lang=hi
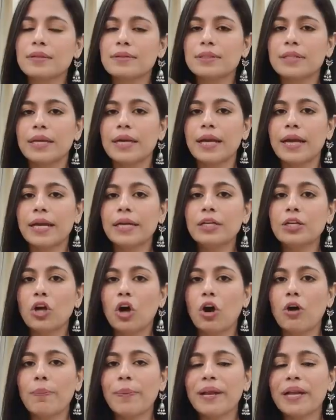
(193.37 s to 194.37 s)
सकते हैं
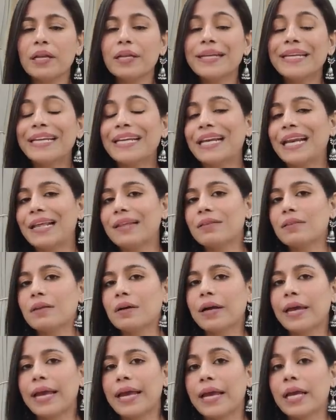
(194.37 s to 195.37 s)
टॉप है ना नी लेंथ
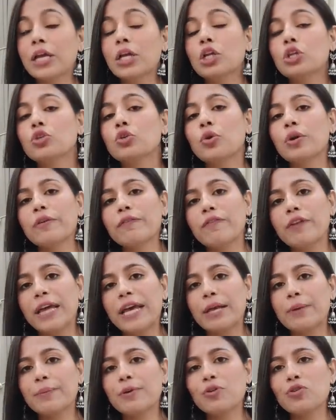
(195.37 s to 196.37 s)
तक है थोड़ा
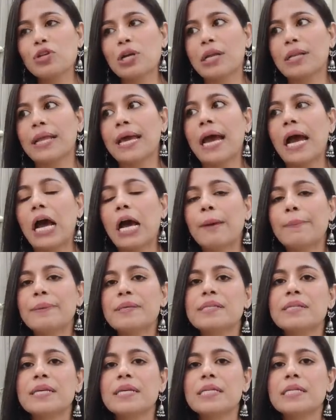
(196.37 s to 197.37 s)
फ्लेयर में हो जाता है आप
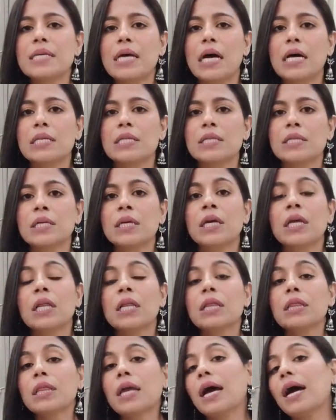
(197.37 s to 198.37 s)
इसके साथ
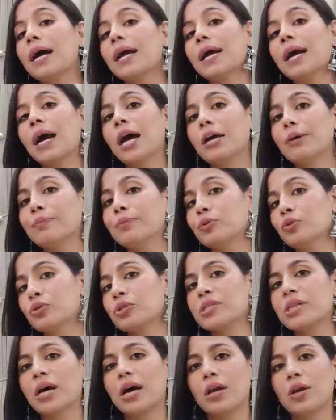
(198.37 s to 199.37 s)
थाई हाई
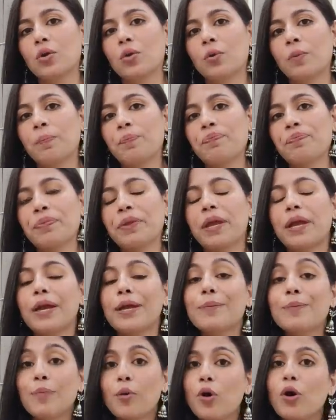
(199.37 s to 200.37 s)
बूट्स डाल लो
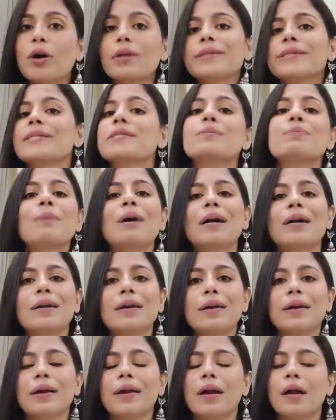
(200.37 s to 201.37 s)
एंड बहुत ही स्मार्ट
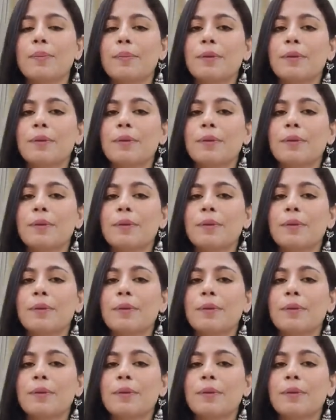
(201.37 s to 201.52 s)
लगेगा